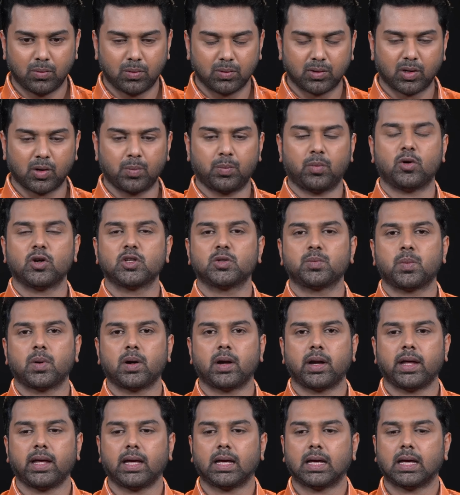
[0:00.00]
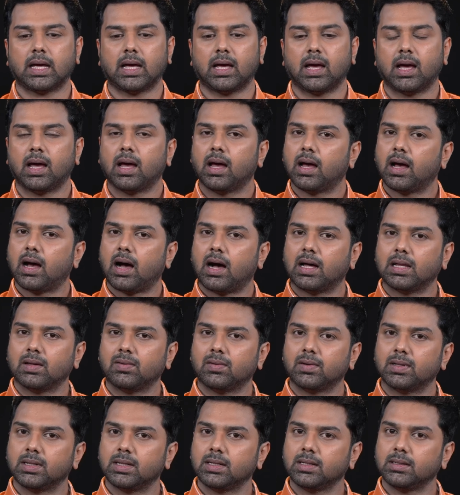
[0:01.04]
ஒருத்தர் போஸ்ட் பண்ணி அதை
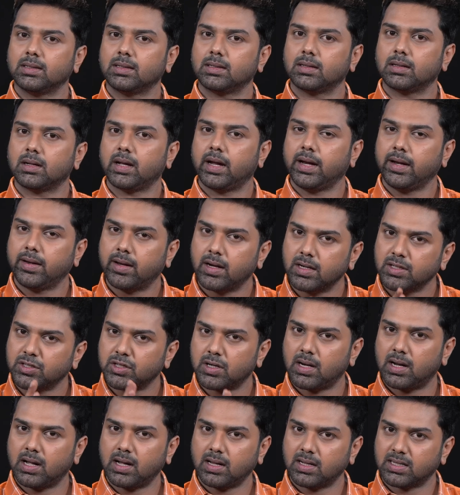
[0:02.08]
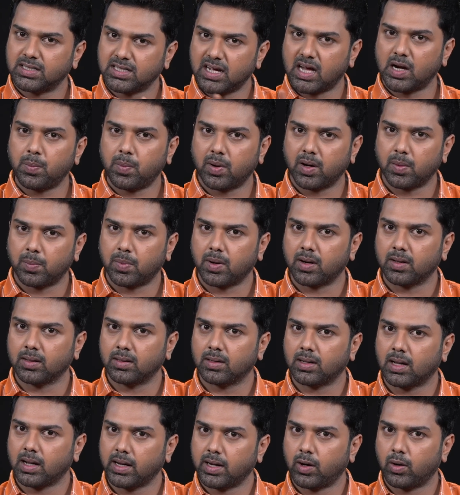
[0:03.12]
வந்து இன்டென்ஷனலாக அது ஷேர்
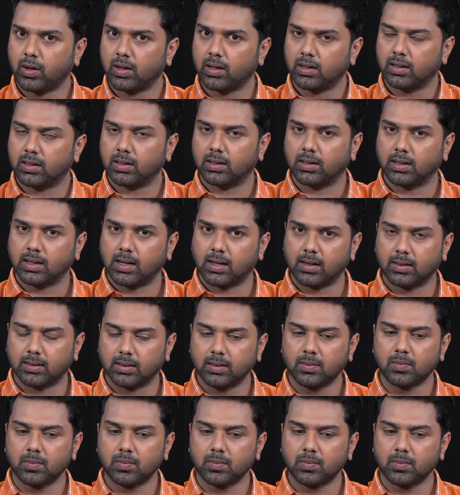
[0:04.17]
படப்படுதுன்னு தான் என்னோடய கருத்து